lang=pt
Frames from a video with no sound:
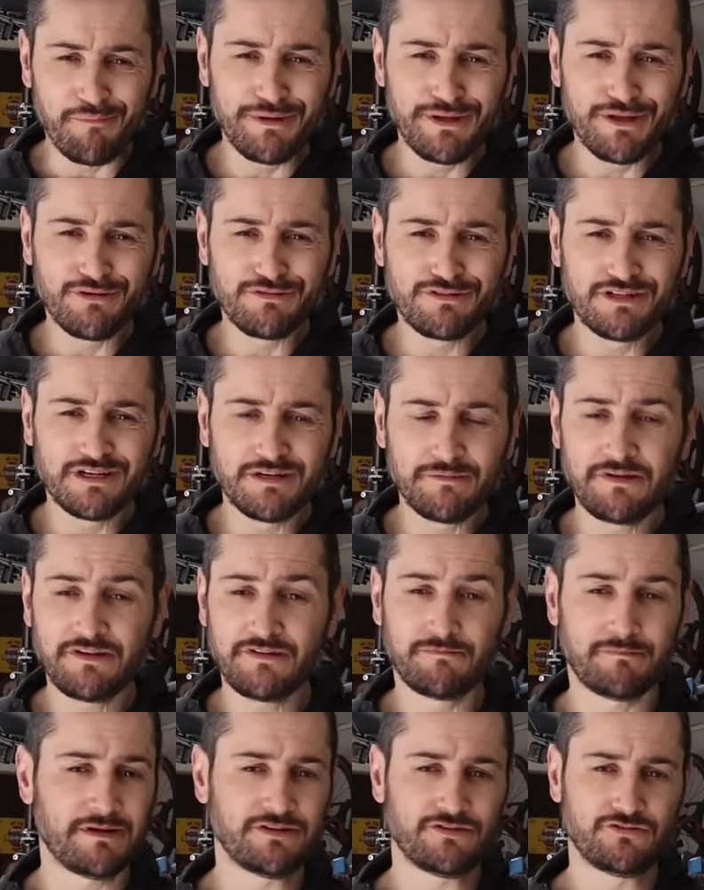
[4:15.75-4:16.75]
um pneu
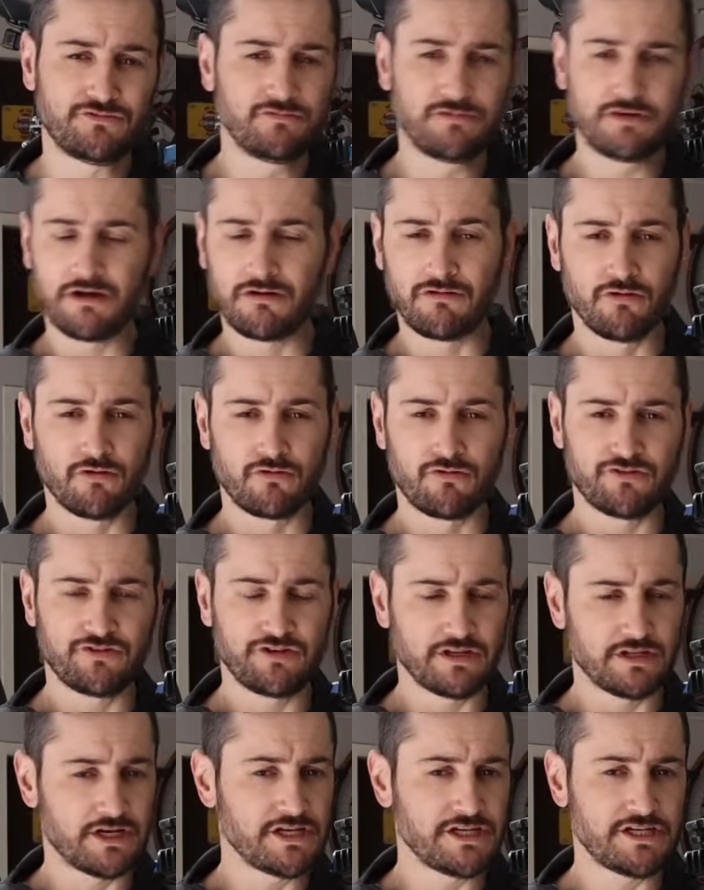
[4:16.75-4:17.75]
tubeless, mas nunca colocou
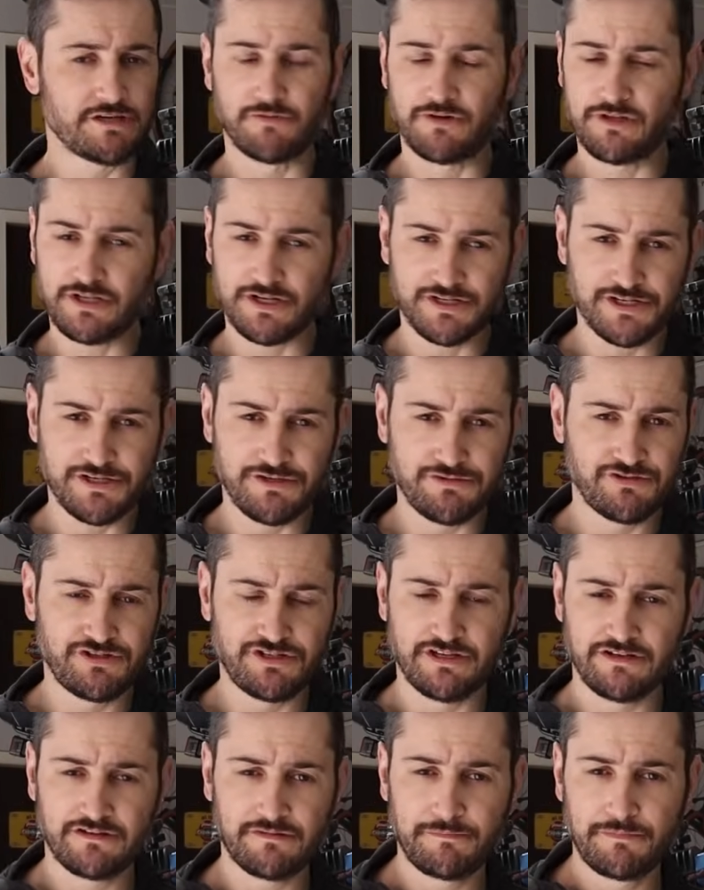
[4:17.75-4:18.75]
selante. Muita gente
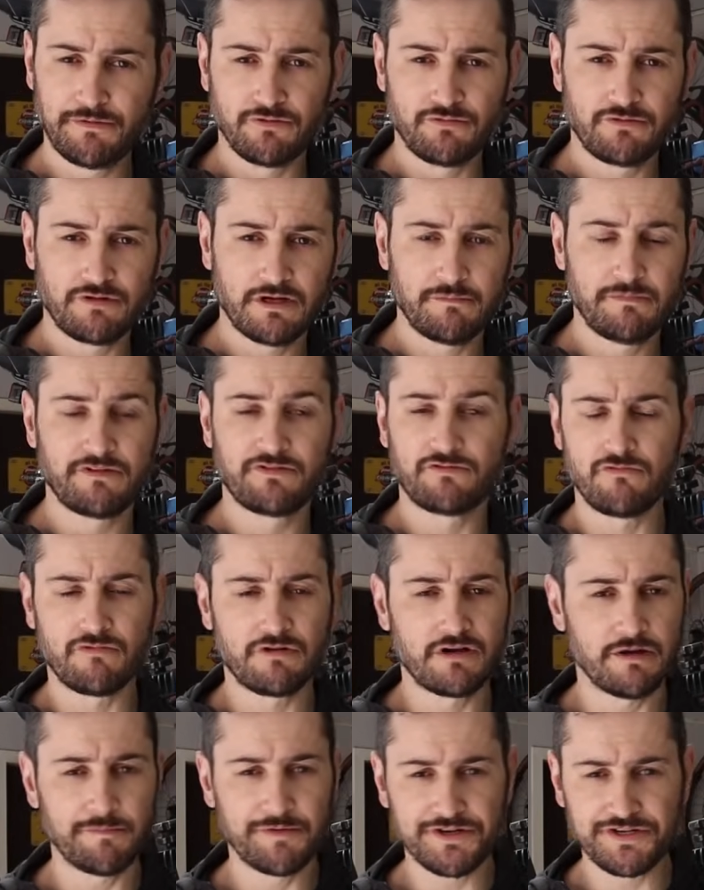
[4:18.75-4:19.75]
utiliza pneu tubeless com
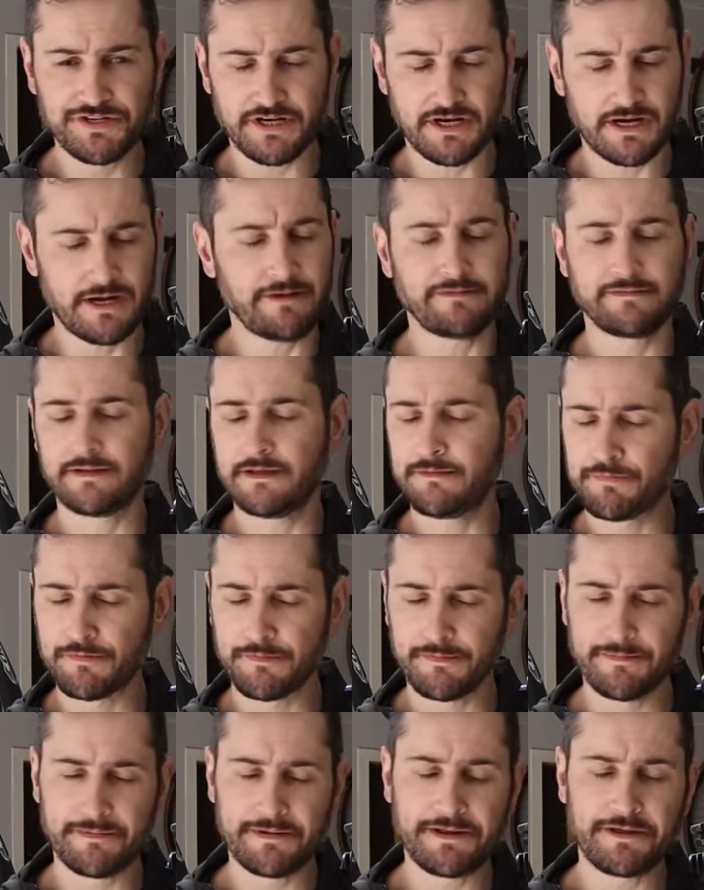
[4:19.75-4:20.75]
câmara de ar sem
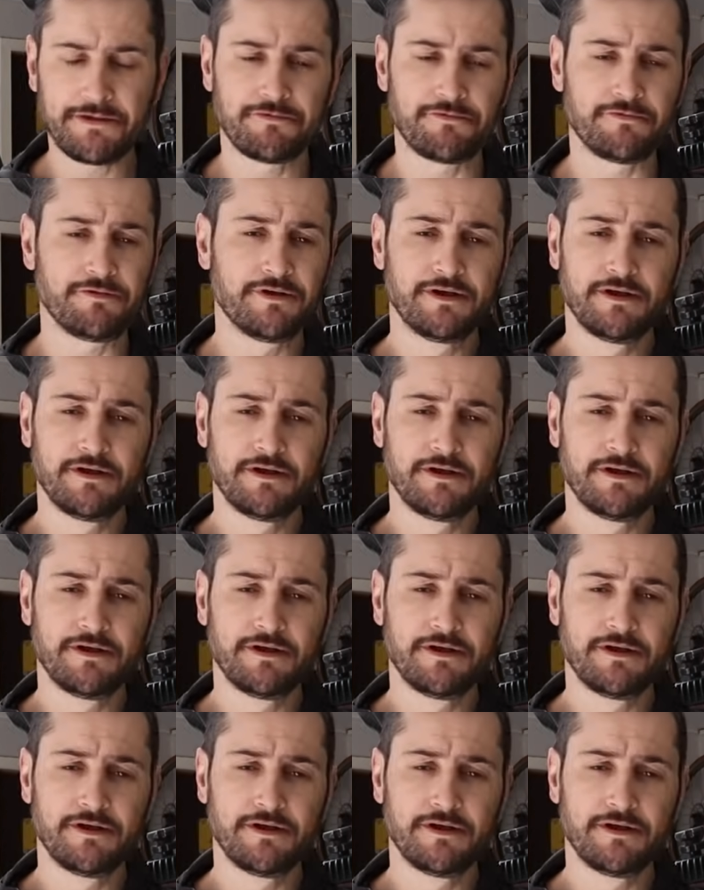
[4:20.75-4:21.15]
problema nenhum.